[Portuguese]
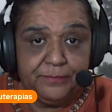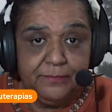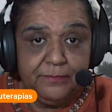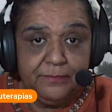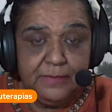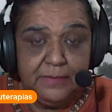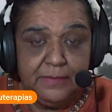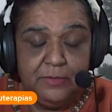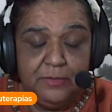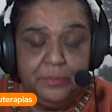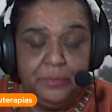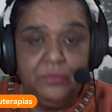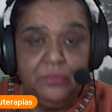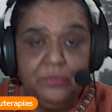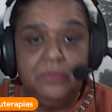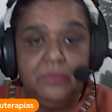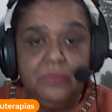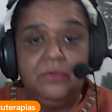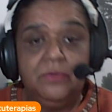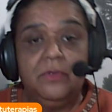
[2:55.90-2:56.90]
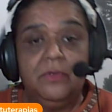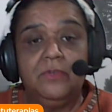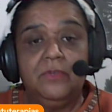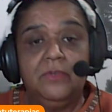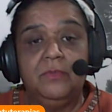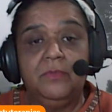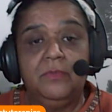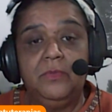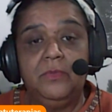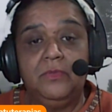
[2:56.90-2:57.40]
As pessoas não
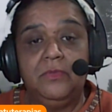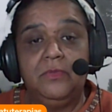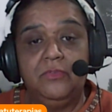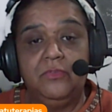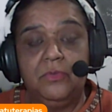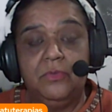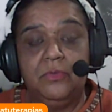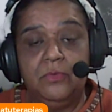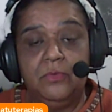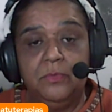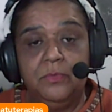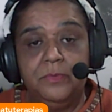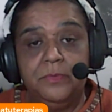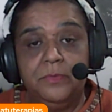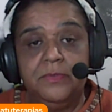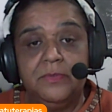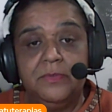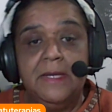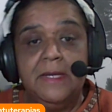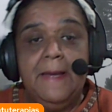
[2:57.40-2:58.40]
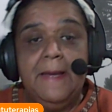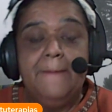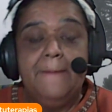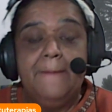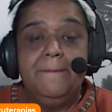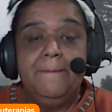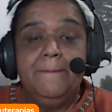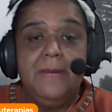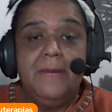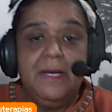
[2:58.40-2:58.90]
gostam muito de grupos,
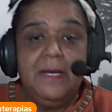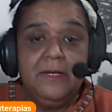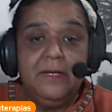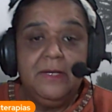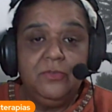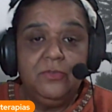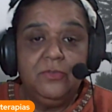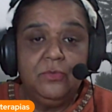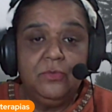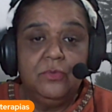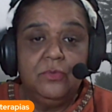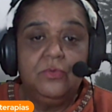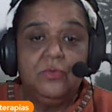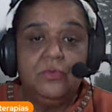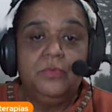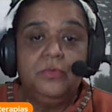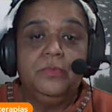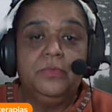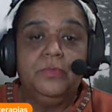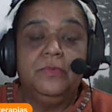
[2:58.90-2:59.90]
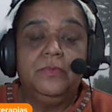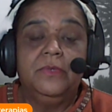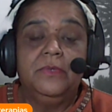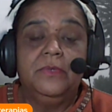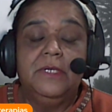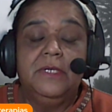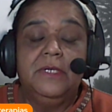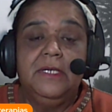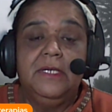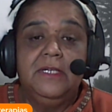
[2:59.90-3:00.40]
mas o grupo
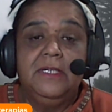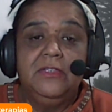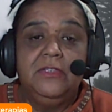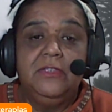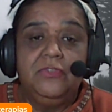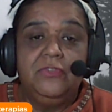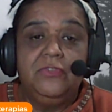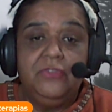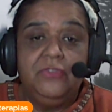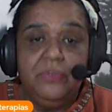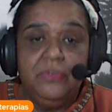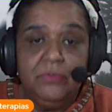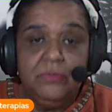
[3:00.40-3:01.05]
de um